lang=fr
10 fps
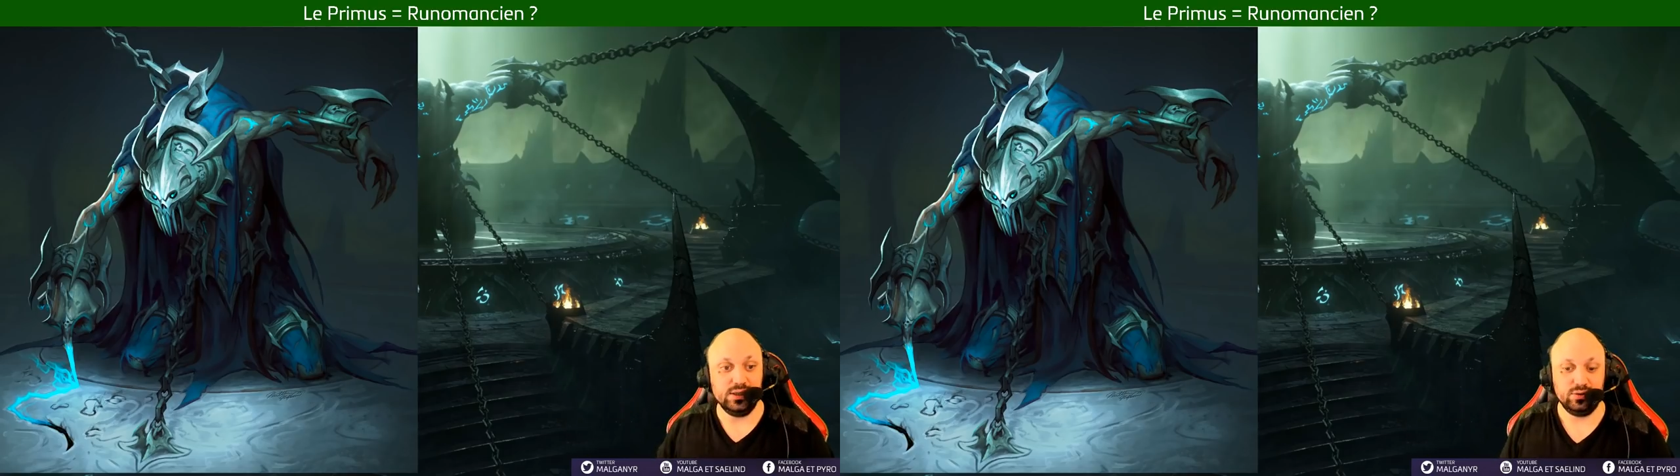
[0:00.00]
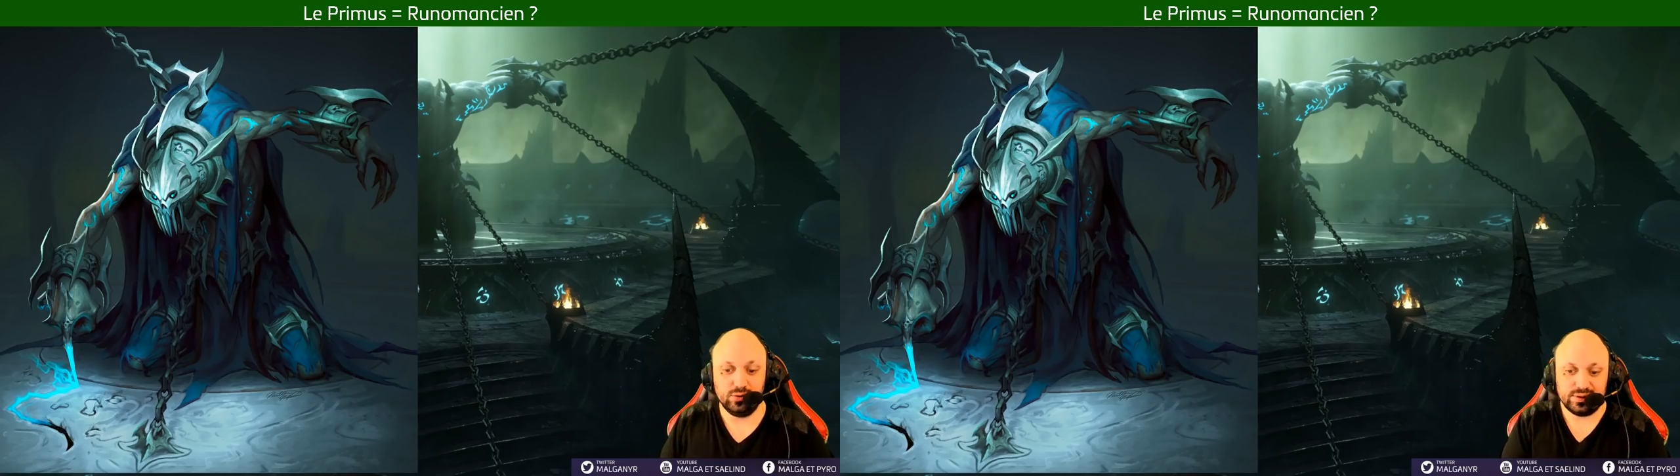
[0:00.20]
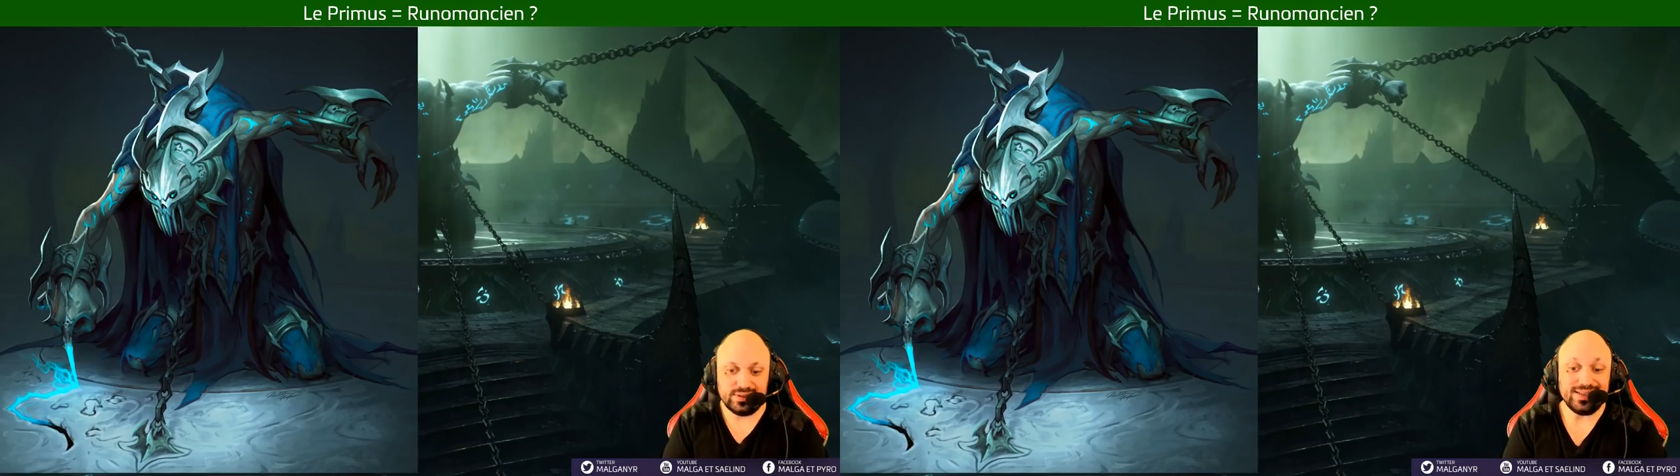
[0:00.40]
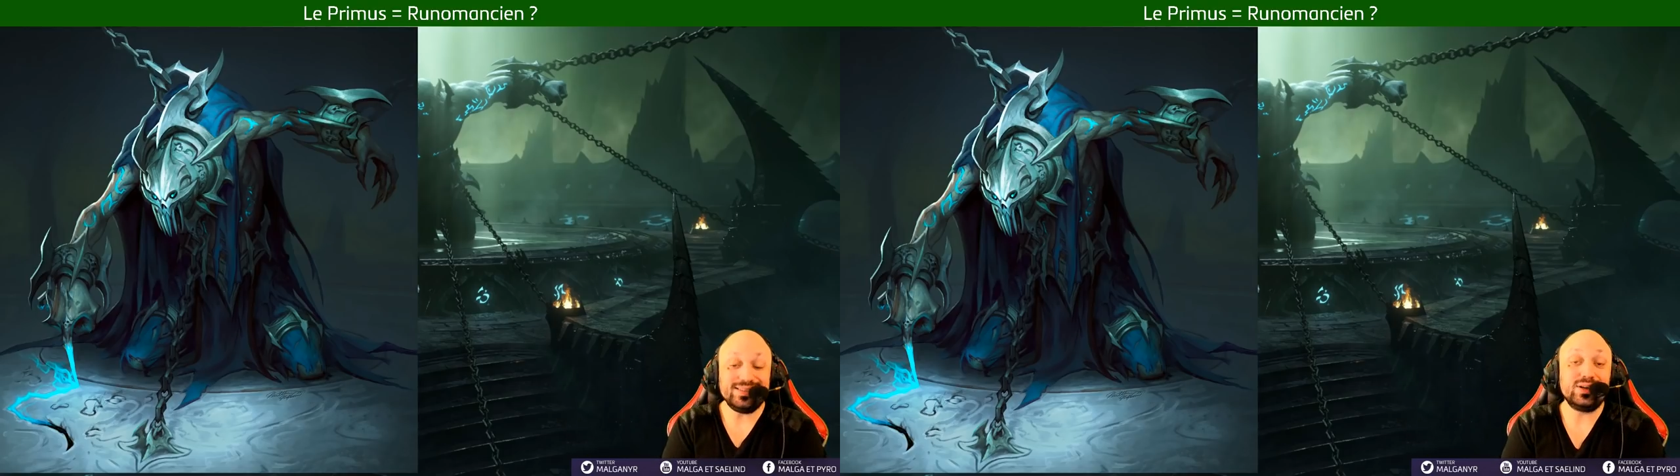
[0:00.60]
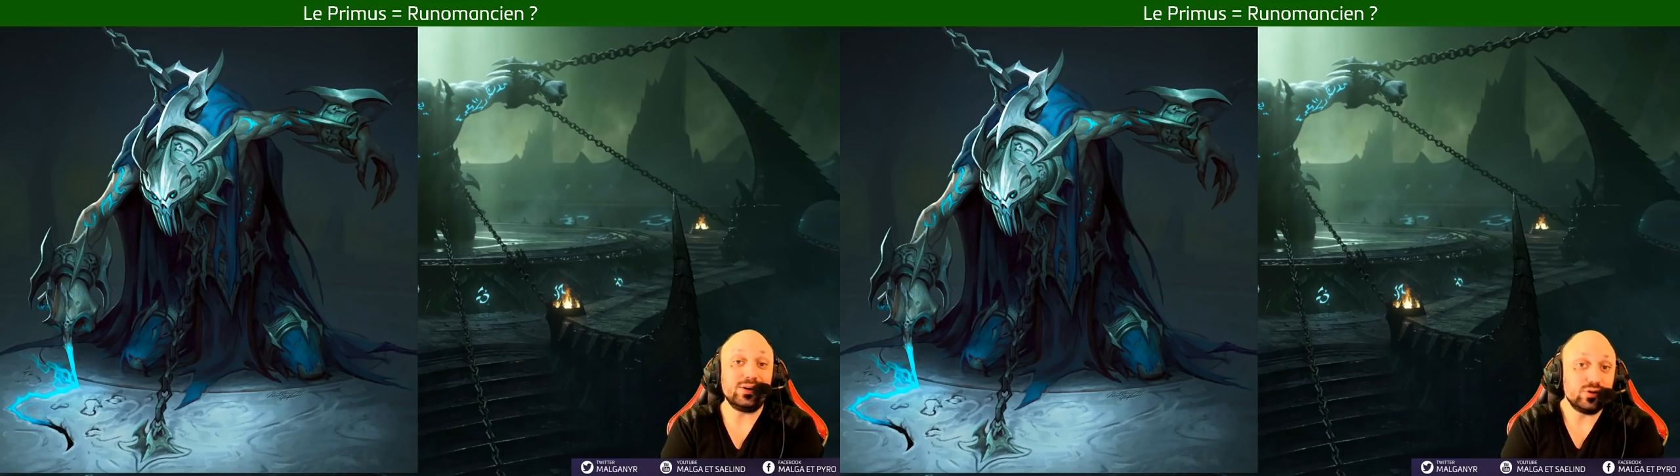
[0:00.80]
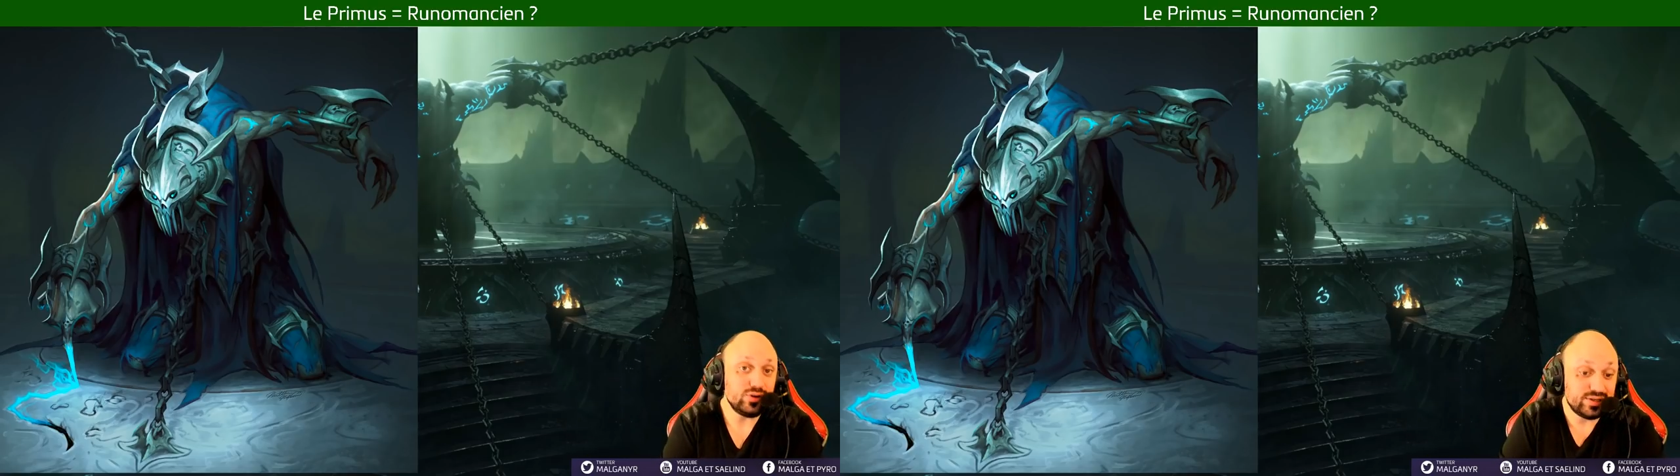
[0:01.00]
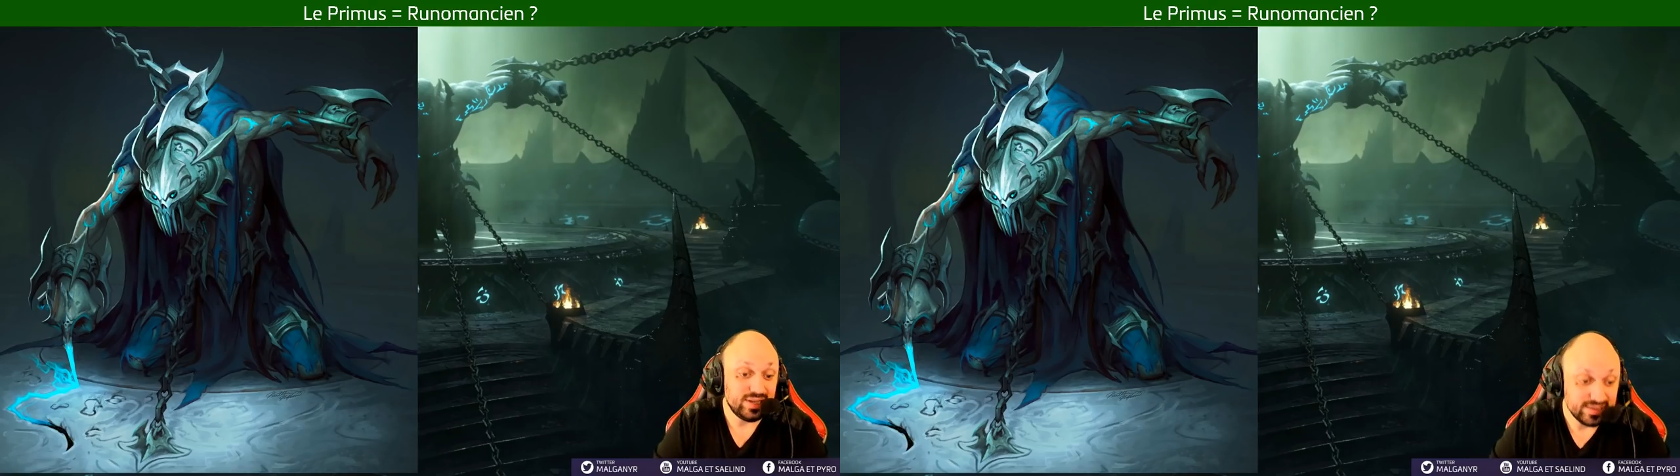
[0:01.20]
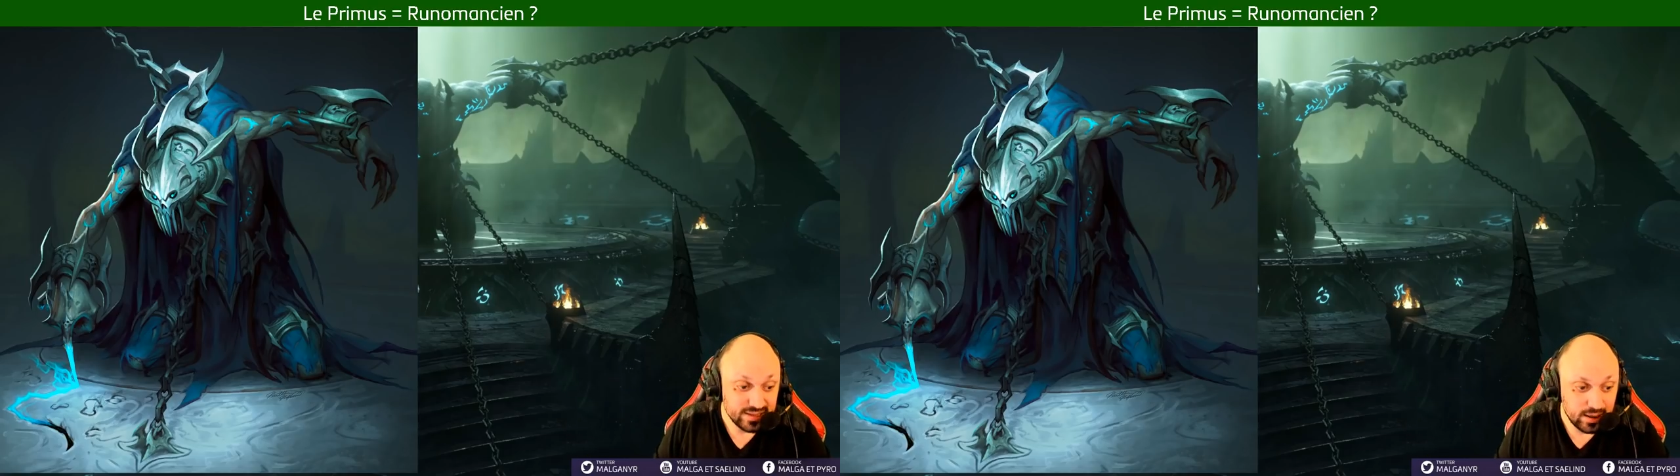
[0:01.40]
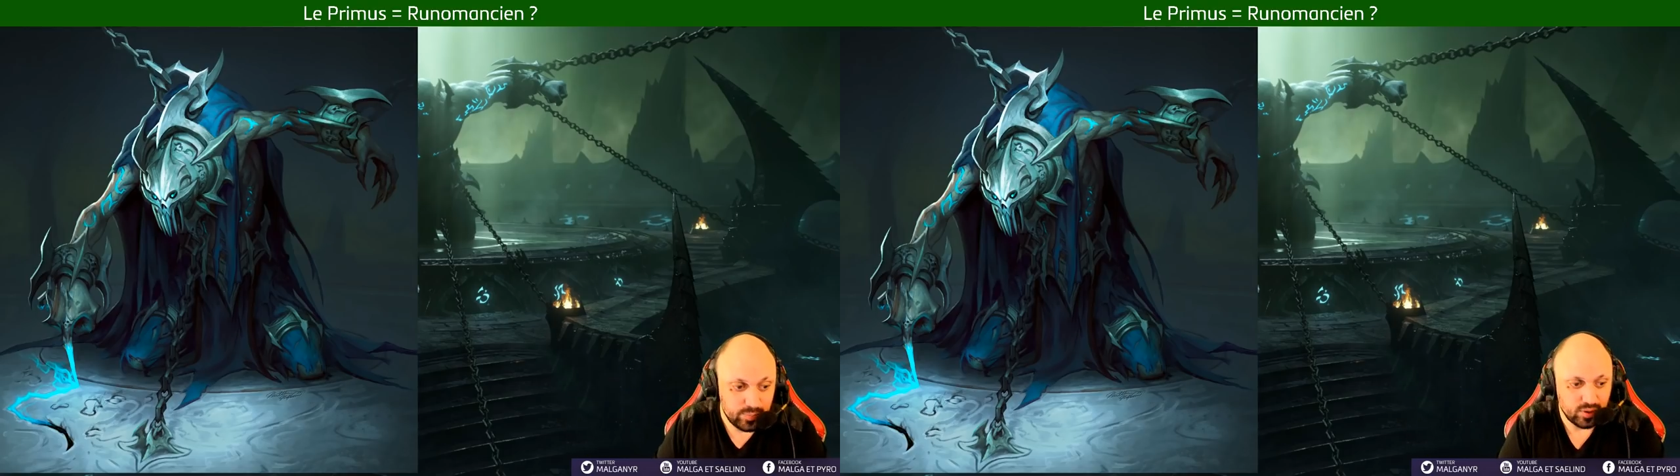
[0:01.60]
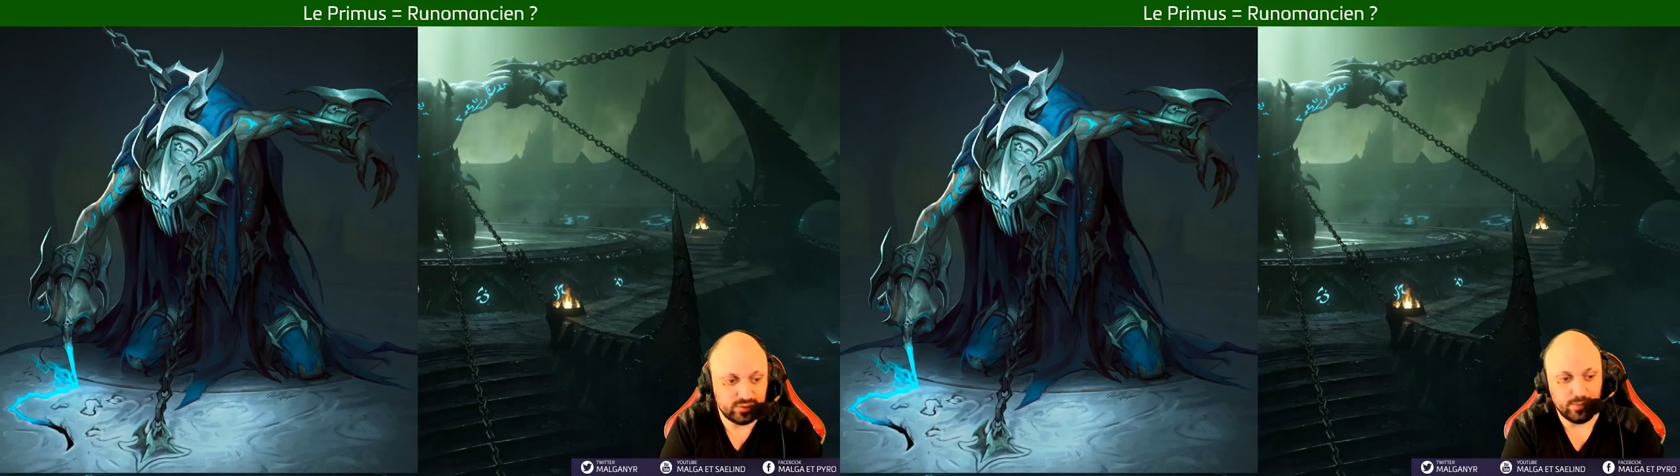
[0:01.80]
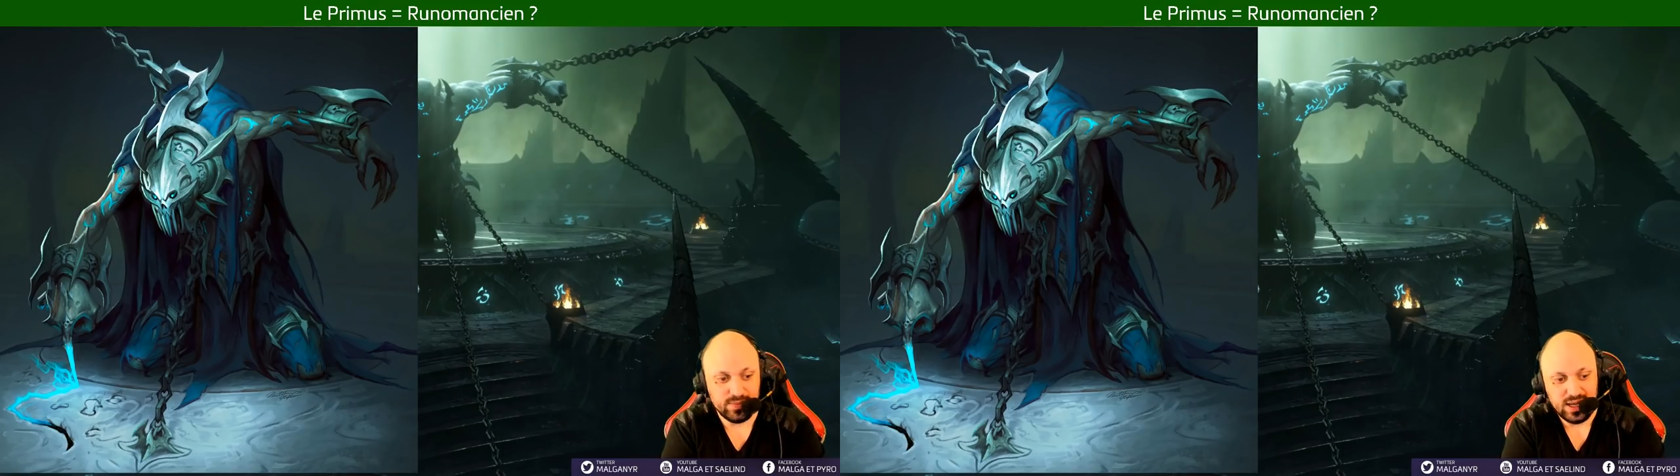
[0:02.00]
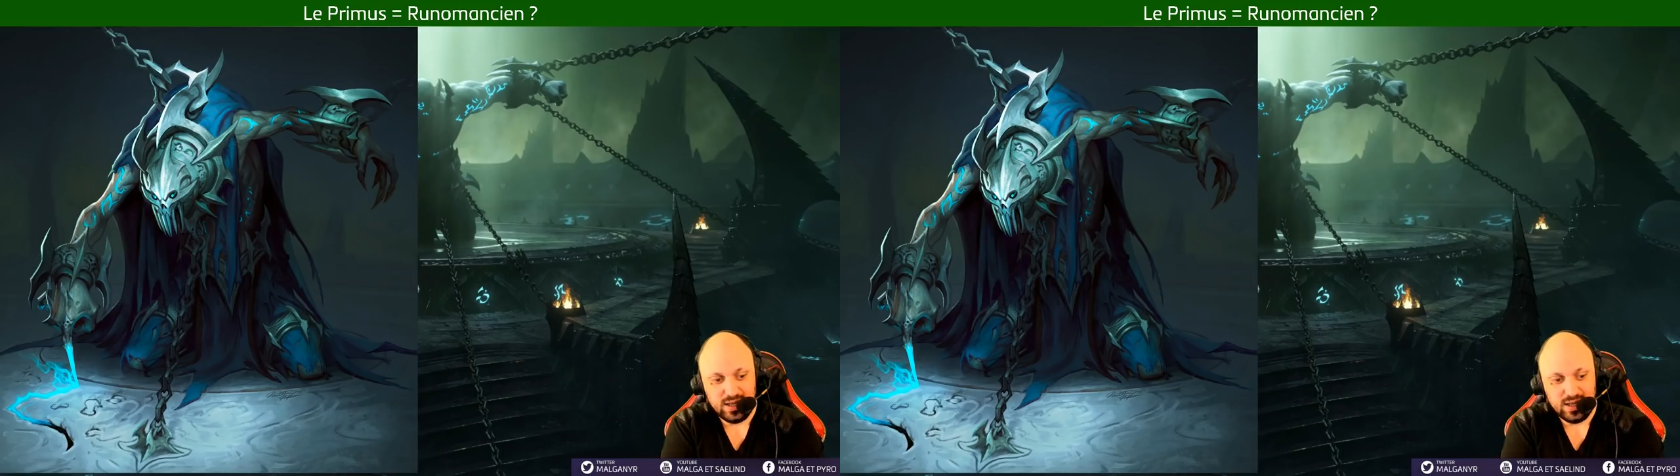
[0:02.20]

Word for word: Donc ça c'est quelque chose d'assez important.